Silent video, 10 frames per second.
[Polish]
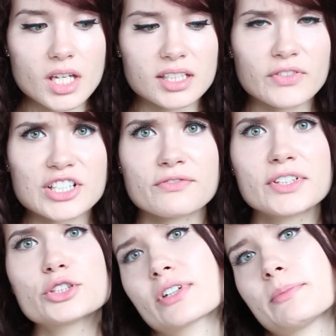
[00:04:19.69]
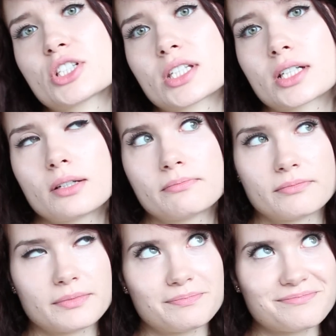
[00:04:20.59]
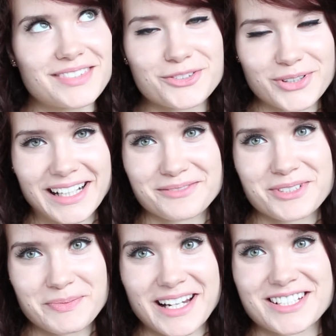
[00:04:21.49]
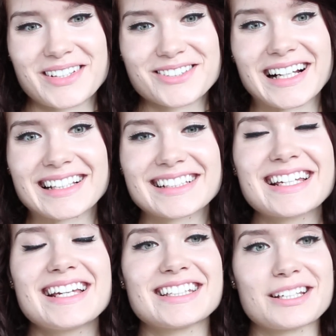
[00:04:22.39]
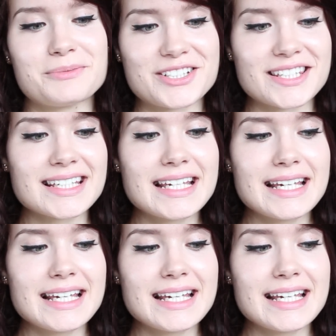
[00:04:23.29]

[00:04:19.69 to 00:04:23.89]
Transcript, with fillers: tych właśnie filtrów chemicznych naturalnych, przepraszam, naturalnych, niechemicznych,